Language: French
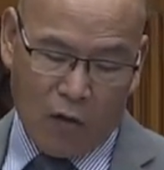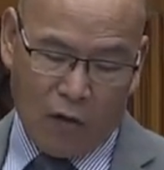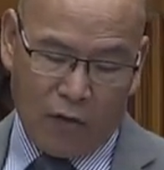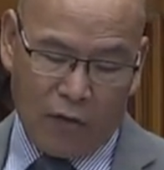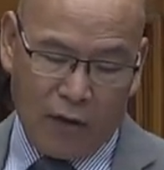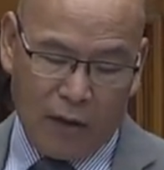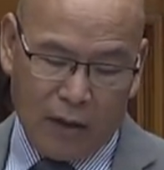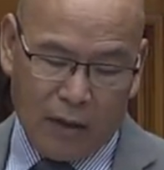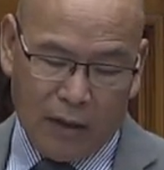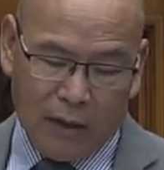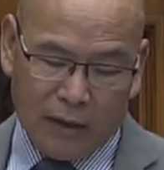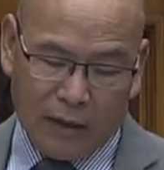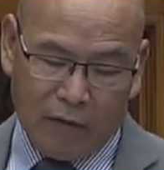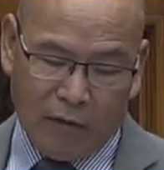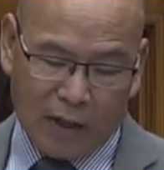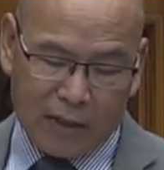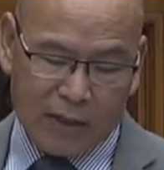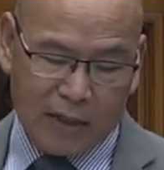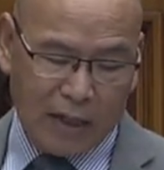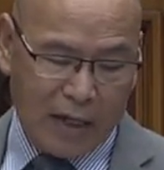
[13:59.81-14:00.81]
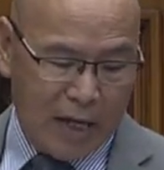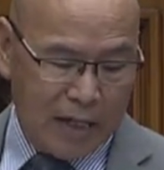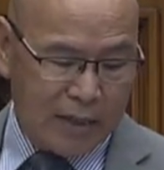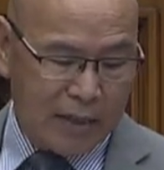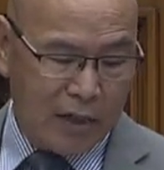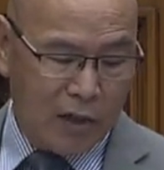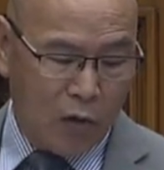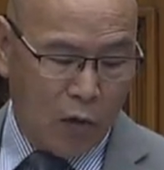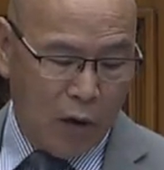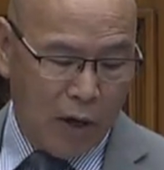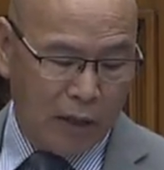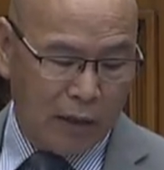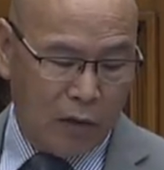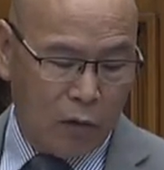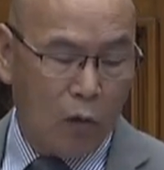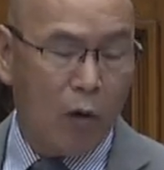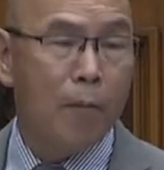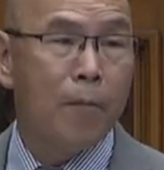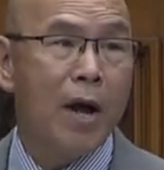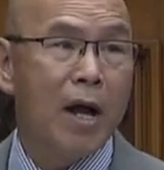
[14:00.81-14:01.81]
Mais par contre, dans la région
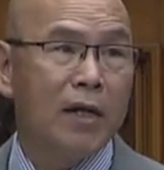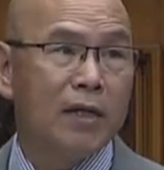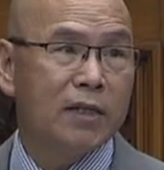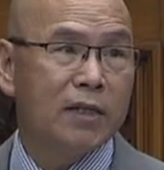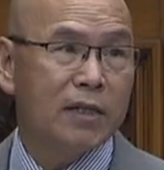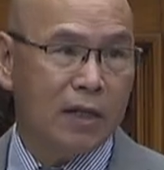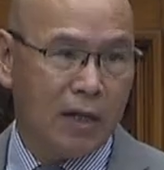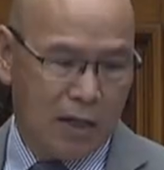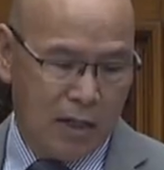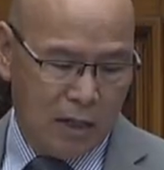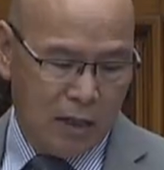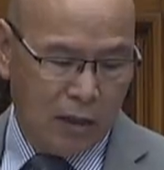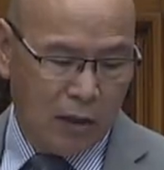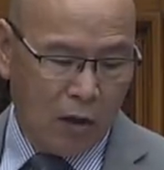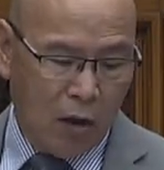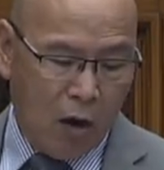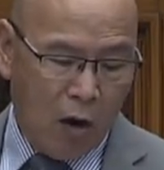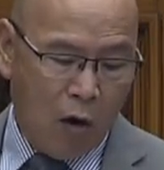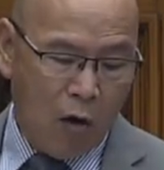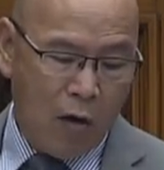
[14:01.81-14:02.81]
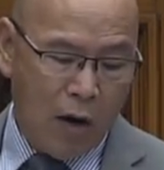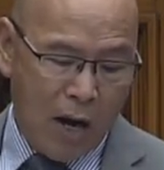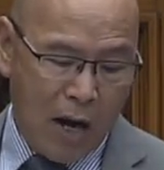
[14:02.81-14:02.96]
de Valley Nord,